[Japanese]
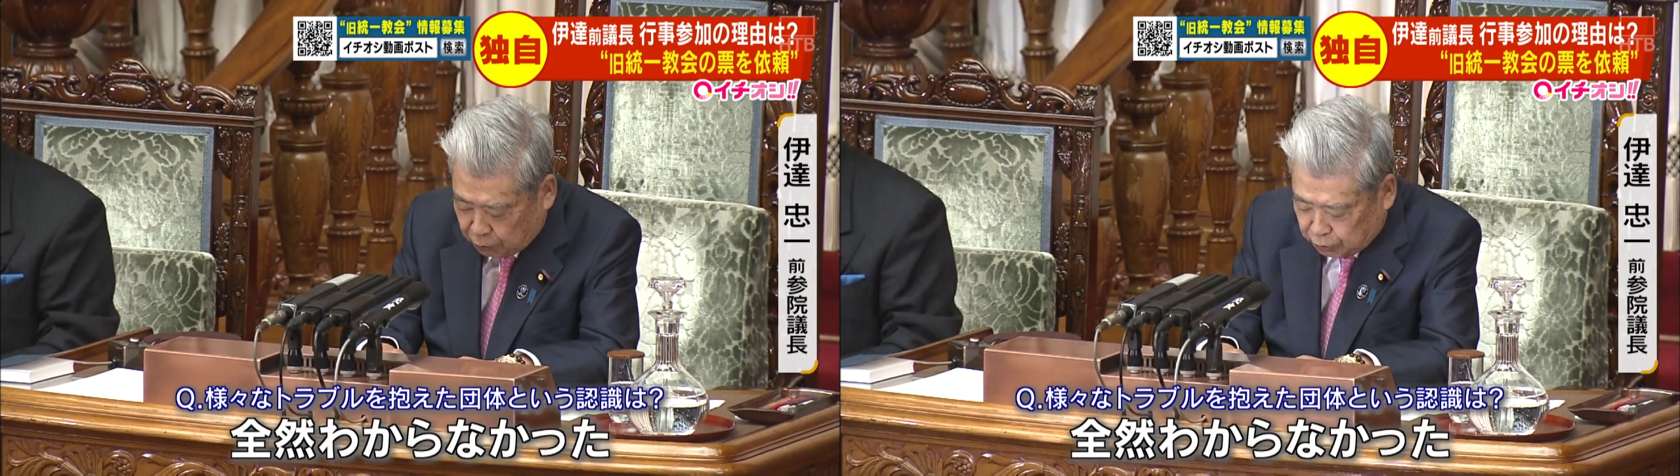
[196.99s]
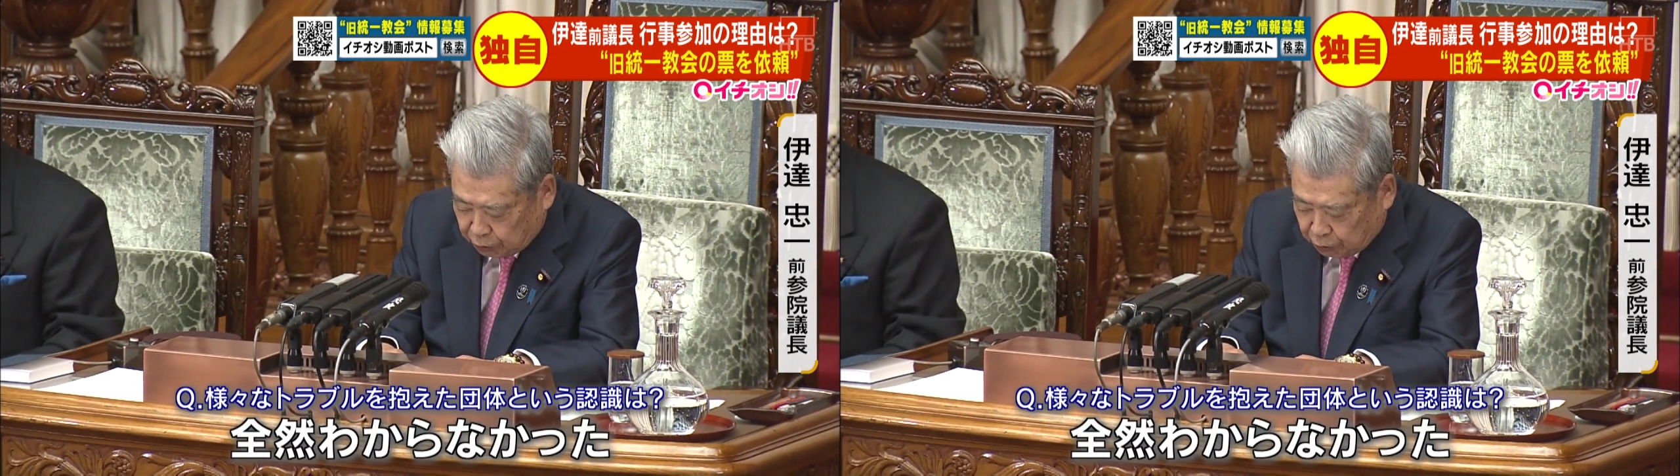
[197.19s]

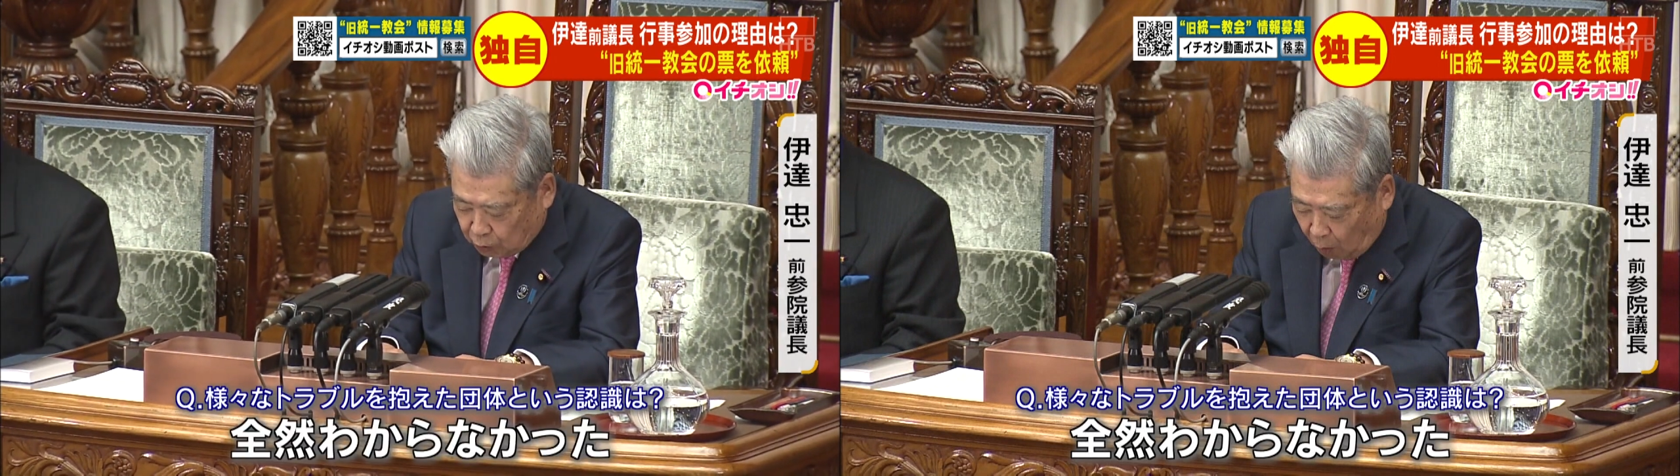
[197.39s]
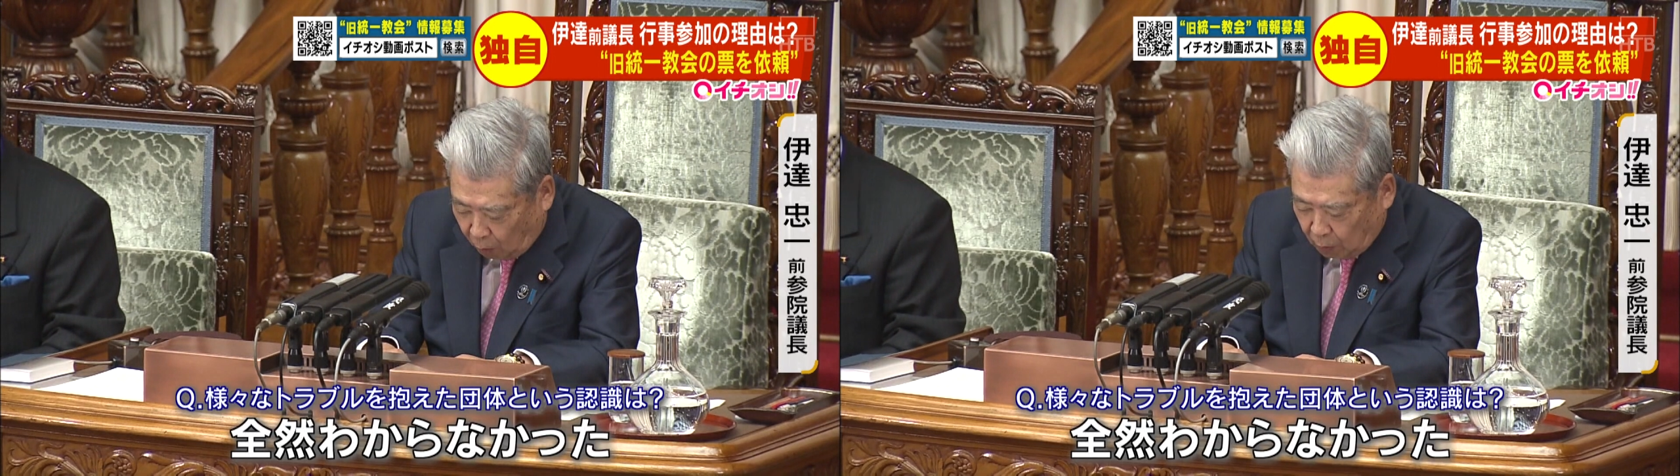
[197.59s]
全然
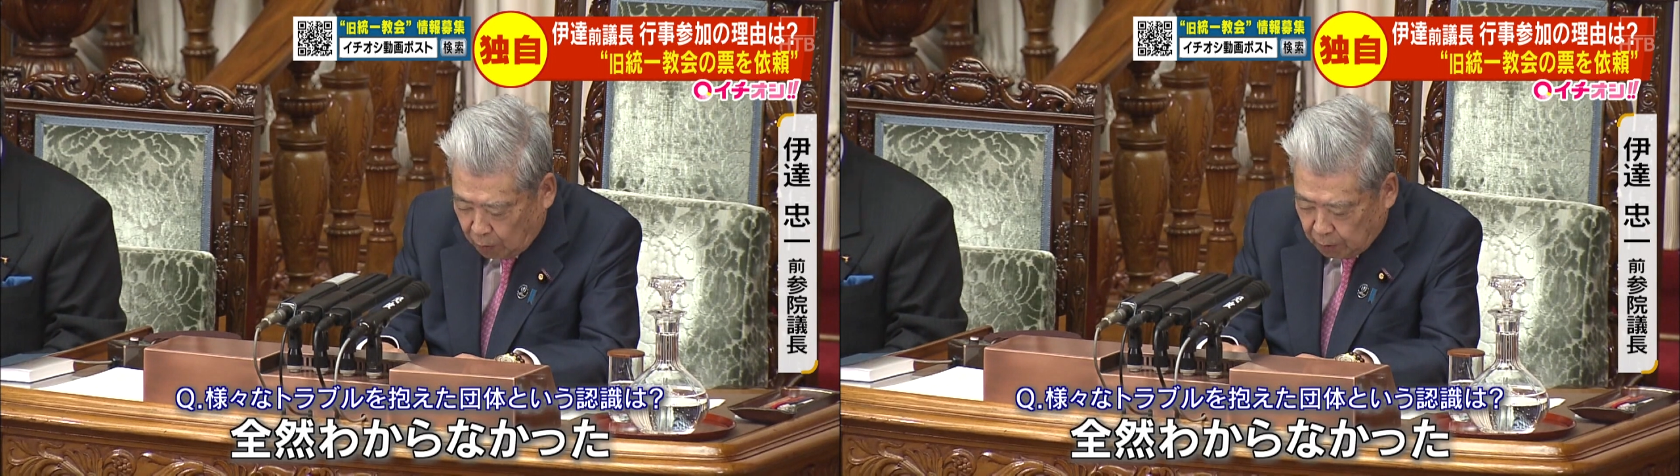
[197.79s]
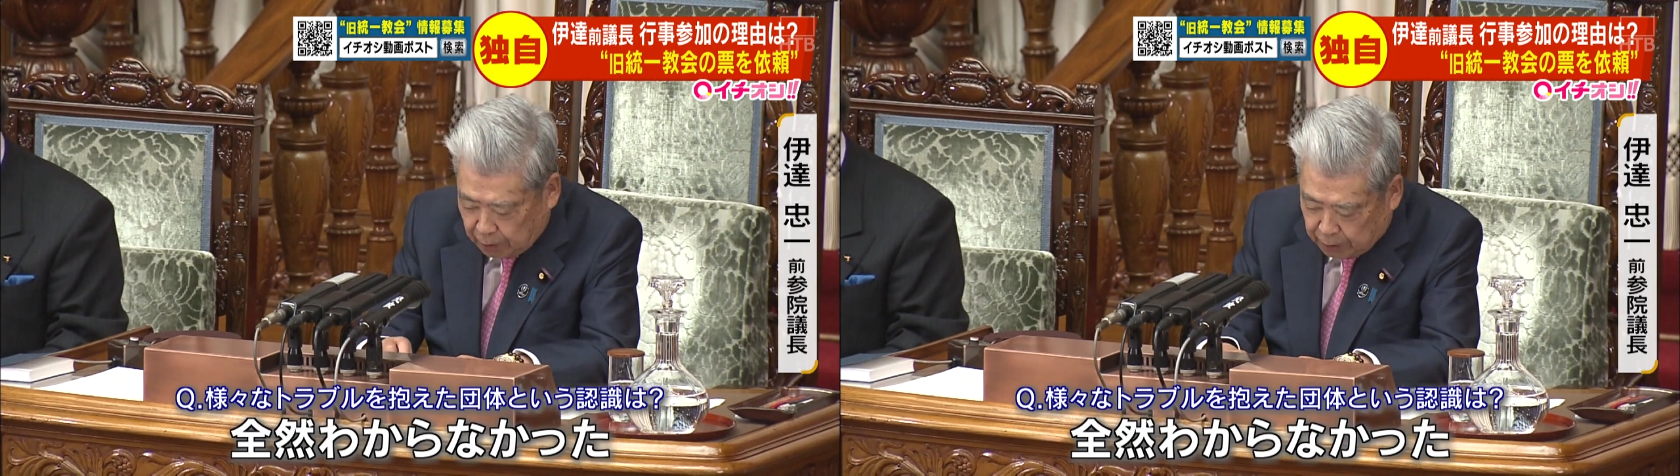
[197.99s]
わからな
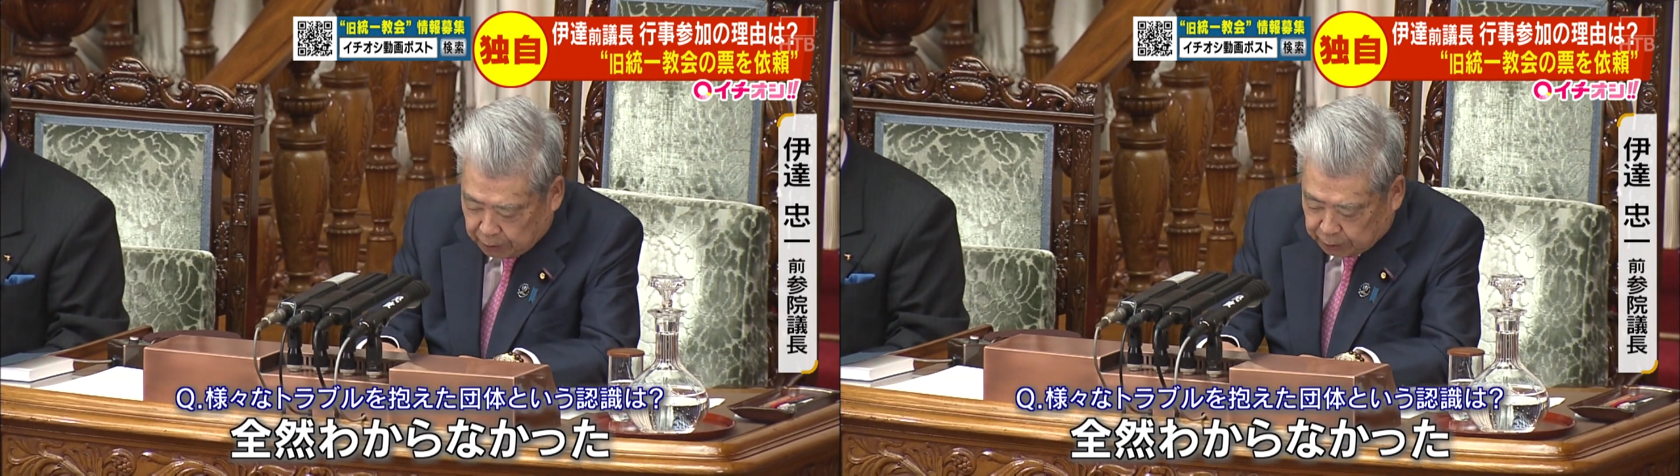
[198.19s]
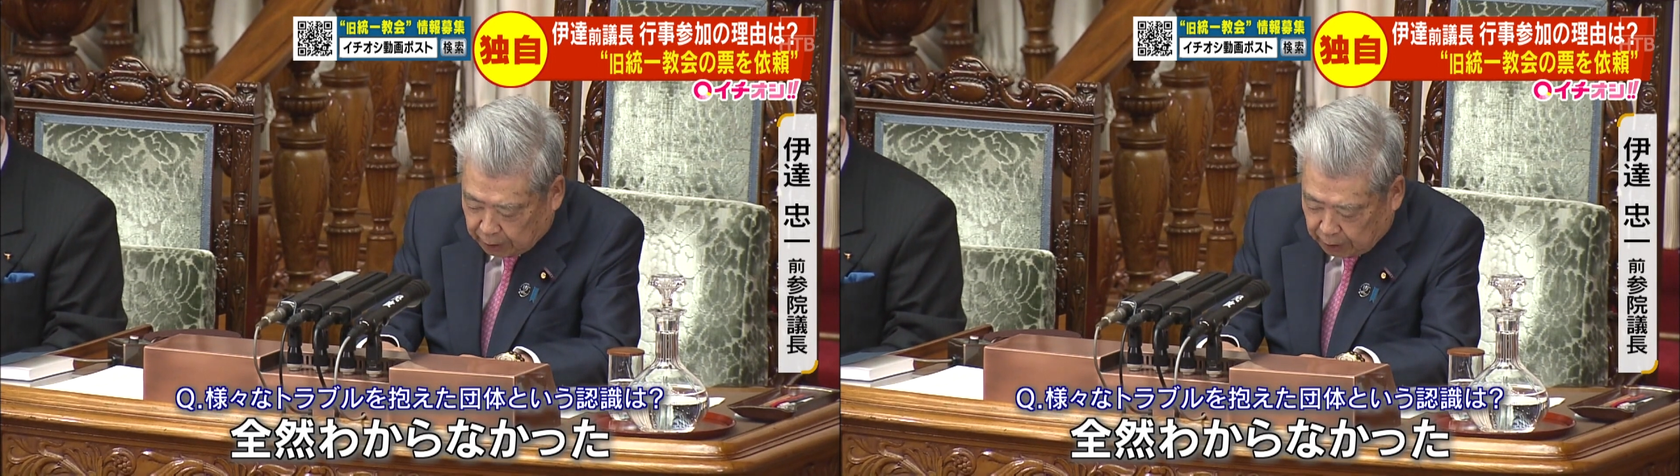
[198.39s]
かったね、
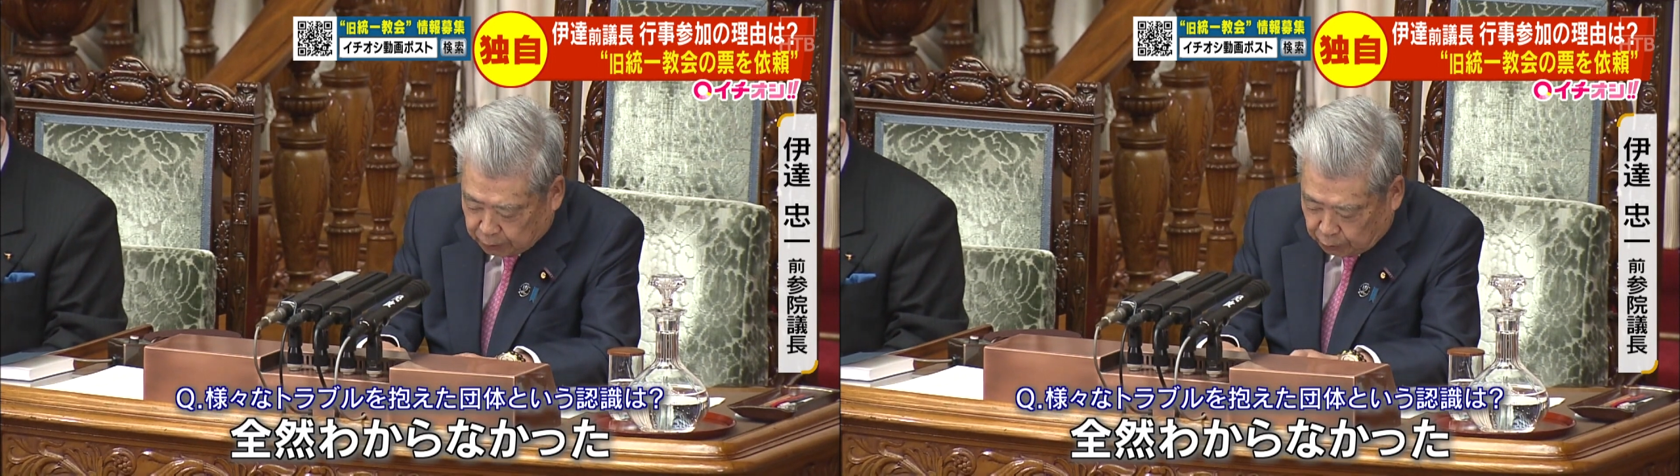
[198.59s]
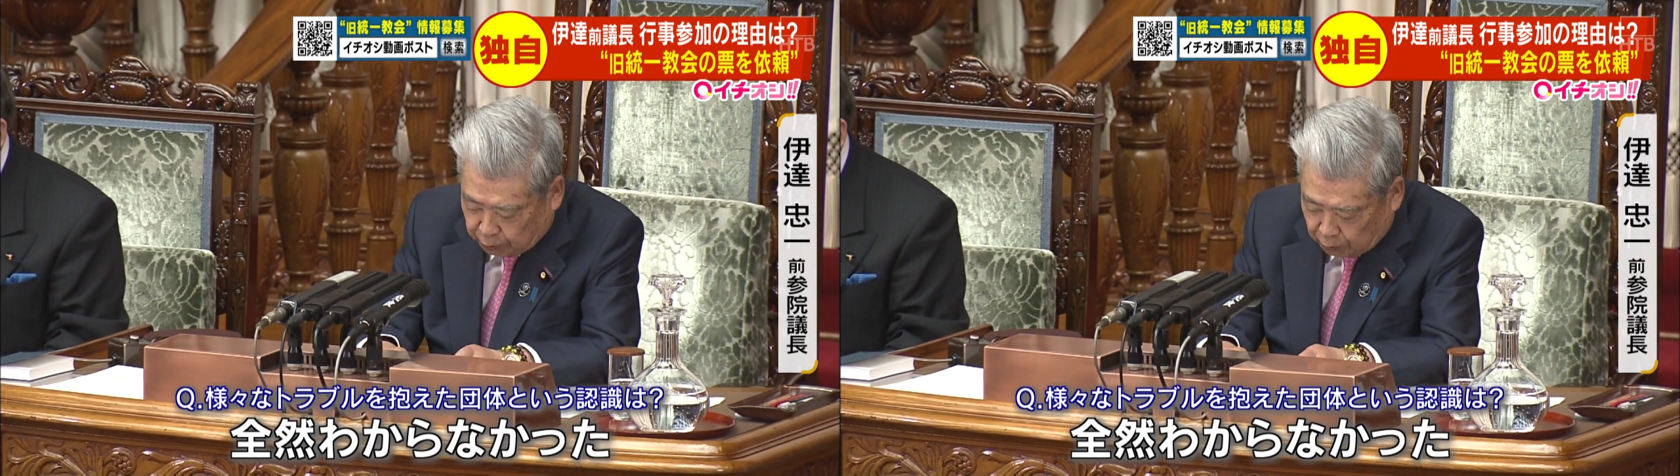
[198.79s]

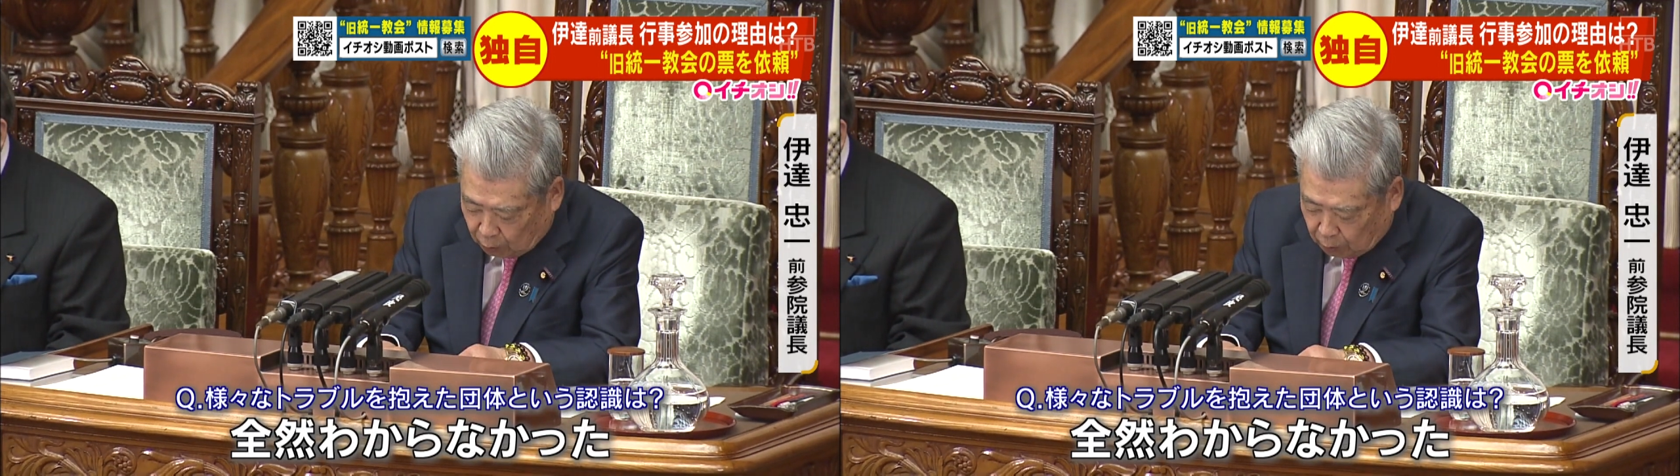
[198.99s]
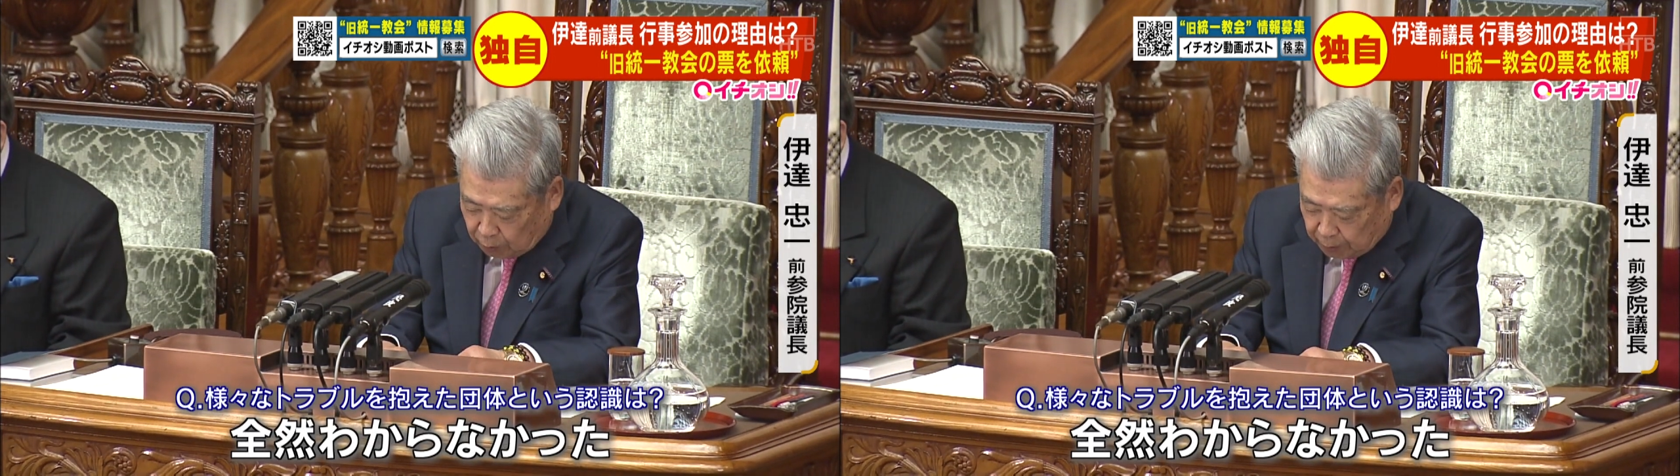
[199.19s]
う